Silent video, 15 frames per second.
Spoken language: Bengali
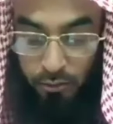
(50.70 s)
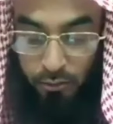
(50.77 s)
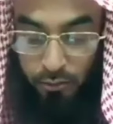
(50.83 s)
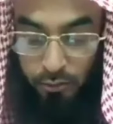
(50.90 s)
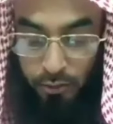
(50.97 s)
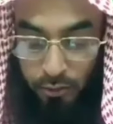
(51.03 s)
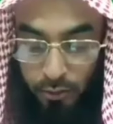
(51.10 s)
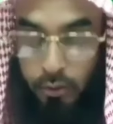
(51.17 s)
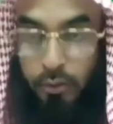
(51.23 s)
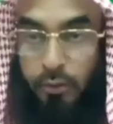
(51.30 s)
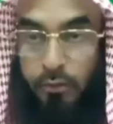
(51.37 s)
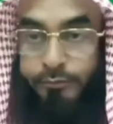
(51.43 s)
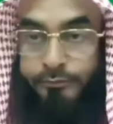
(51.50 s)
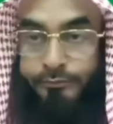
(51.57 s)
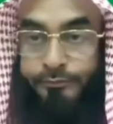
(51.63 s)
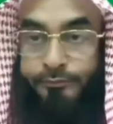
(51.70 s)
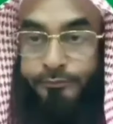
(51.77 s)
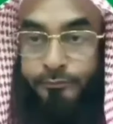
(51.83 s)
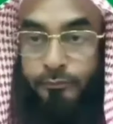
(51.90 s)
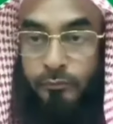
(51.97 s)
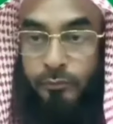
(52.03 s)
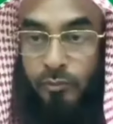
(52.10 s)
তো
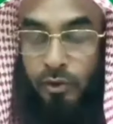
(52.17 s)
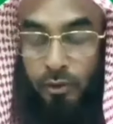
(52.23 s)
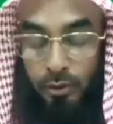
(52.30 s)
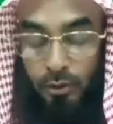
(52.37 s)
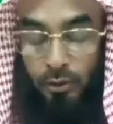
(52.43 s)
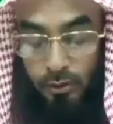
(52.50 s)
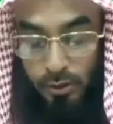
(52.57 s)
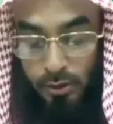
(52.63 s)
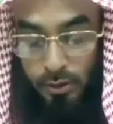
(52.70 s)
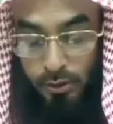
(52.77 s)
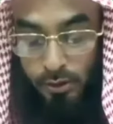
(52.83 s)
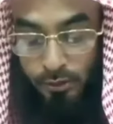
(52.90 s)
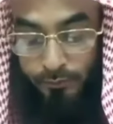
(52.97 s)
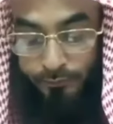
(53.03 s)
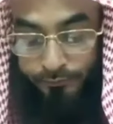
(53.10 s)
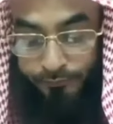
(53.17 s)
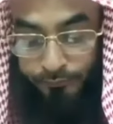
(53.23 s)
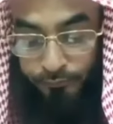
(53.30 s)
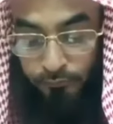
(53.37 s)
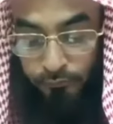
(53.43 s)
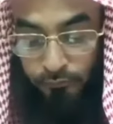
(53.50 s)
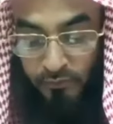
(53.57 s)
কথা হচ্ছে যে
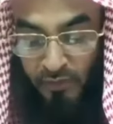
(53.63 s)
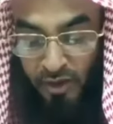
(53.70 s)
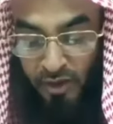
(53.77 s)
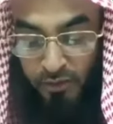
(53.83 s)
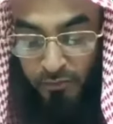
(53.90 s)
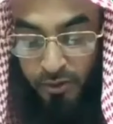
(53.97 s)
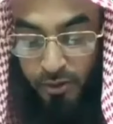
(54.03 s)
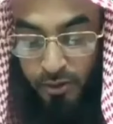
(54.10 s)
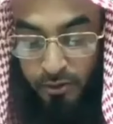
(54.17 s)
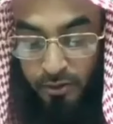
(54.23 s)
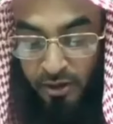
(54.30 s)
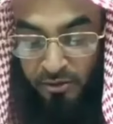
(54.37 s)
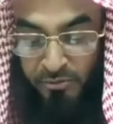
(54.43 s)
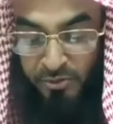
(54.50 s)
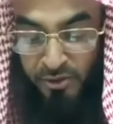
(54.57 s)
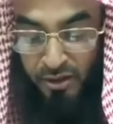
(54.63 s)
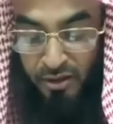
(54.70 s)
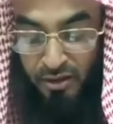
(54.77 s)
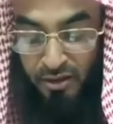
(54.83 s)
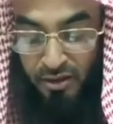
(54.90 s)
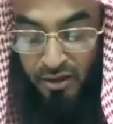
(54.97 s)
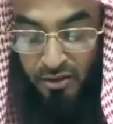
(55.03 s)
নবী সাল্লামের
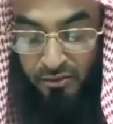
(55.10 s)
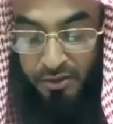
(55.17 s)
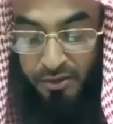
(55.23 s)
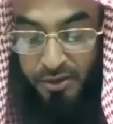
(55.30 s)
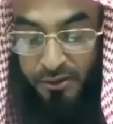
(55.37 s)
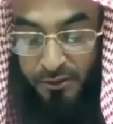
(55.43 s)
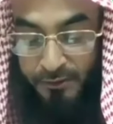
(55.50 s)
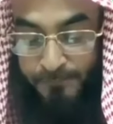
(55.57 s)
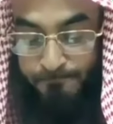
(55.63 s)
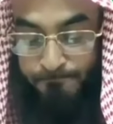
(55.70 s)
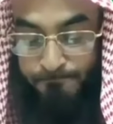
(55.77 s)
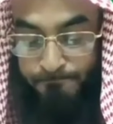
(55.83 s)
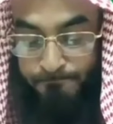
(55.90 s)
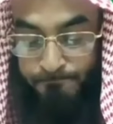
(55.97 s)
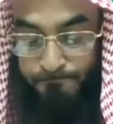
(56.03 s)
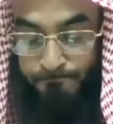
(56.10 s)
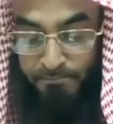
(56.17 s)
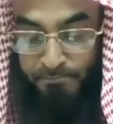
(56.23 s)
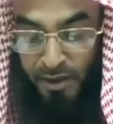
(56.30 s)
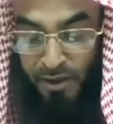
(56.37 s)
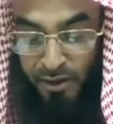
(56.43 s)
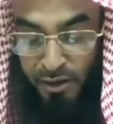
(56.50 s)
হাদিসে রয়েছে
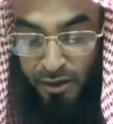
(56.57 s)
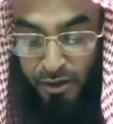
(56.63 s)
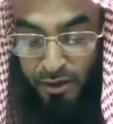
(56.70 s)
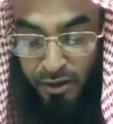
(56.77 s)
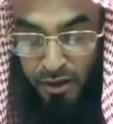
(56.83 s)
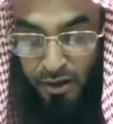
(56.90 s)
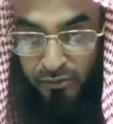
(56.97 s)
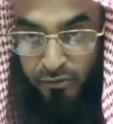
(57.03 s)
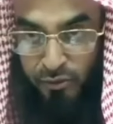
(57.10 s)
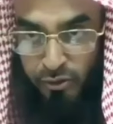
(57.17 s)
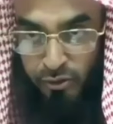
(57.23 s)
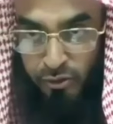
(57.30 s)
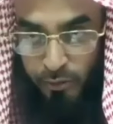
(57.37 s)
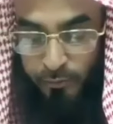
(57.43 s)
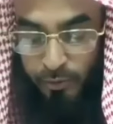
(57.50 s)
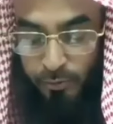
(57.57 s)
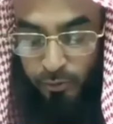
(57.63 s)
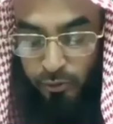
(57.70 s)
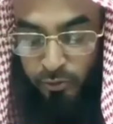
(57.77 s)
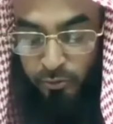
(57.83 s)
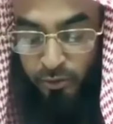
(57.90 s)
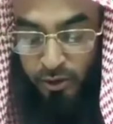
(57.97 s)
মাইয়াতকে দাফন করার পরে
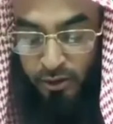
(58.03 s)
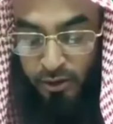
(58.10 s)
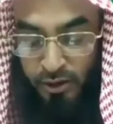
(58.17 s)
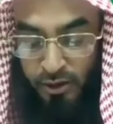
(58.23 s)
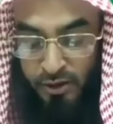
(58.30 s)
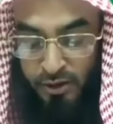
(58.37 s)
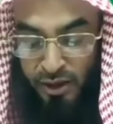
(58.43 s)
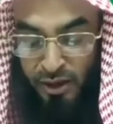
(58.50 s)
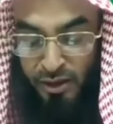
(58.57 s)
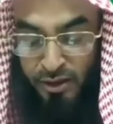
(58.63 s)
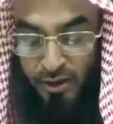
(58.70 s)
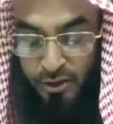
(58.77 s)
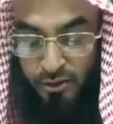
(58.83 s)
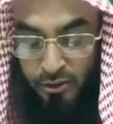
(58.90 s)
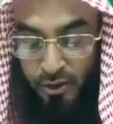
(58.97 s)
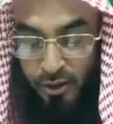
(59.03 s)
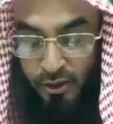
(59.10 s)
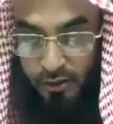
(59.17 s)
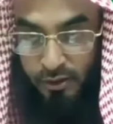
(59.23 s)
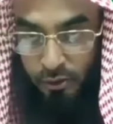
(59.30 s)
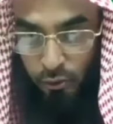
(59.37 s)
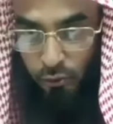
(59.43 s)
প্রথম কথা জানাজার
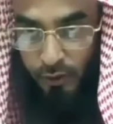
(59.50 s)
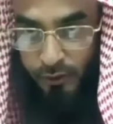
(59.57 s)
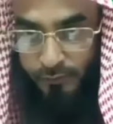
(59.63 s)
সালাতে দোয়া